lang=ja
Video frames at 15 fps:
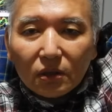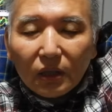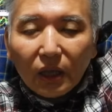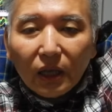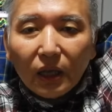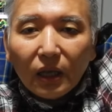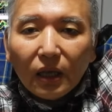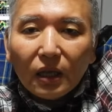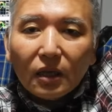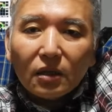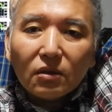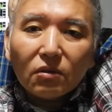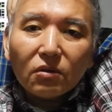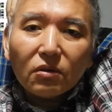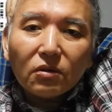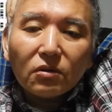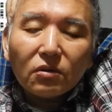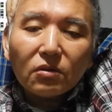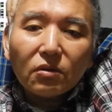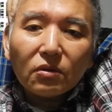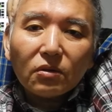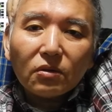ね。という
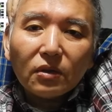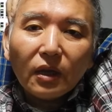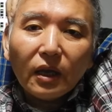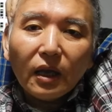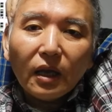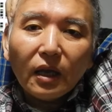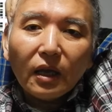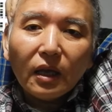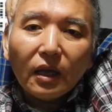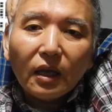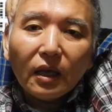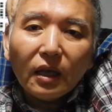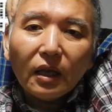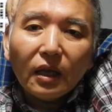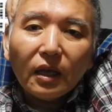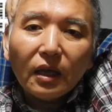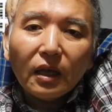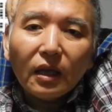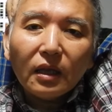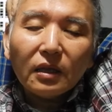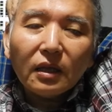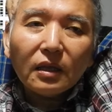ことで、
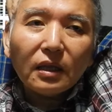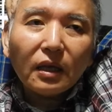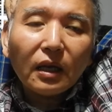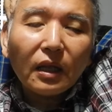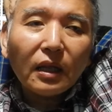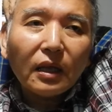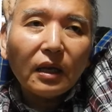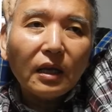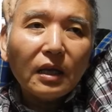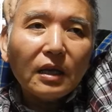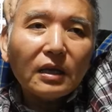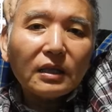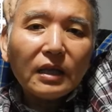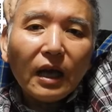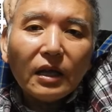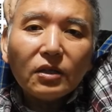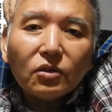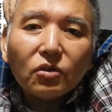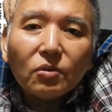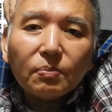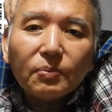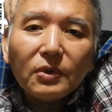えー、なんだっけね。
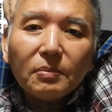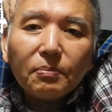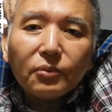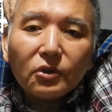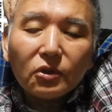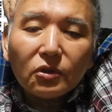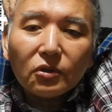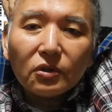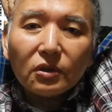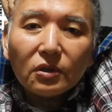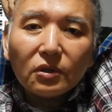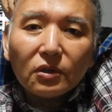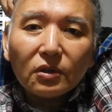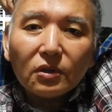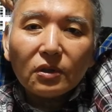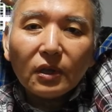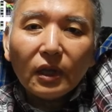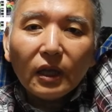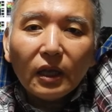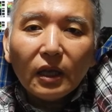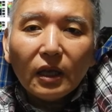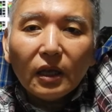30ピップ数、
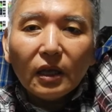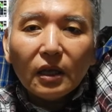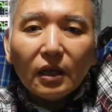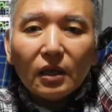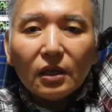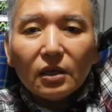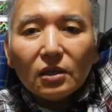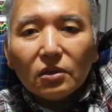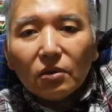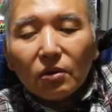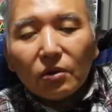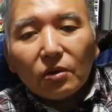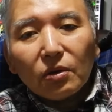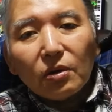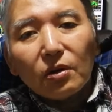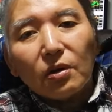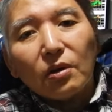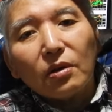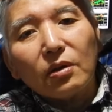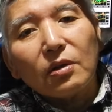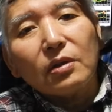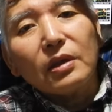ね。以上の、
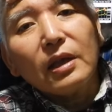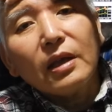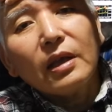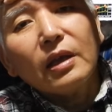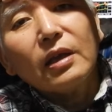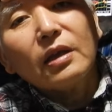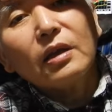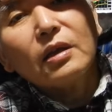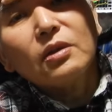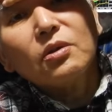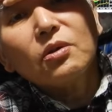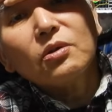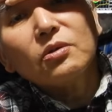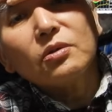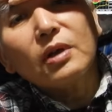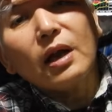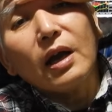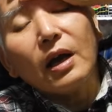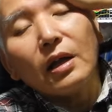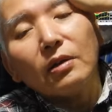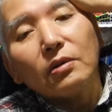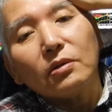ね、余裕
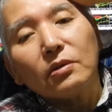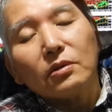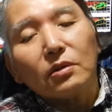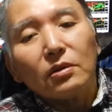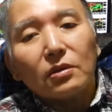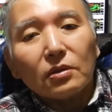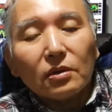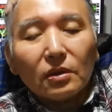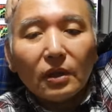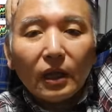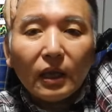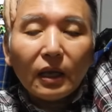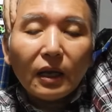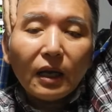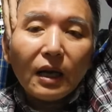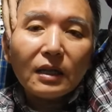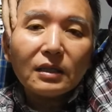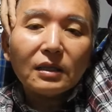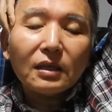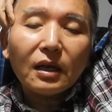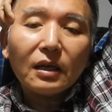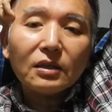がある、ね、勝
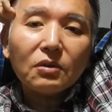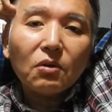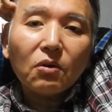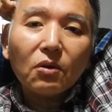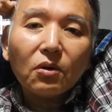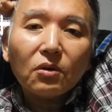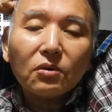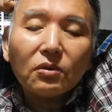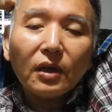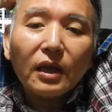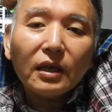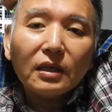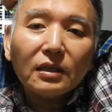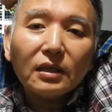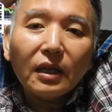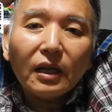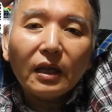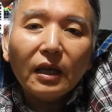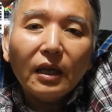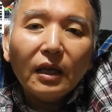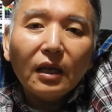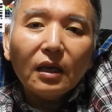ち勝ち誇る平均で
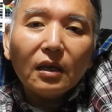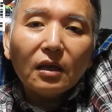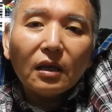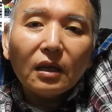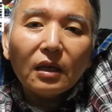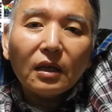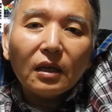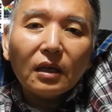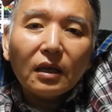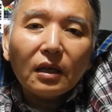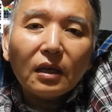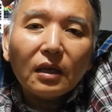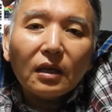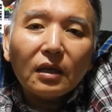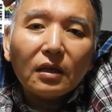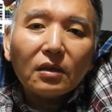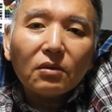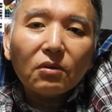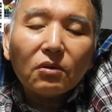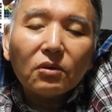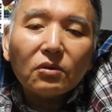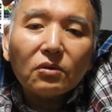ね、えー、
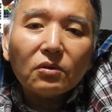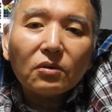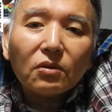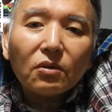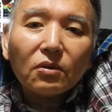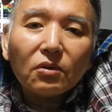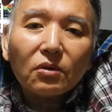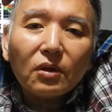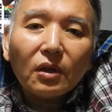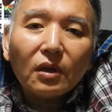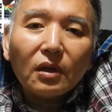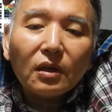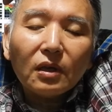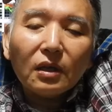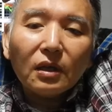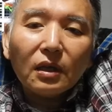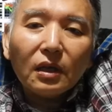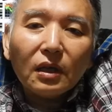ということで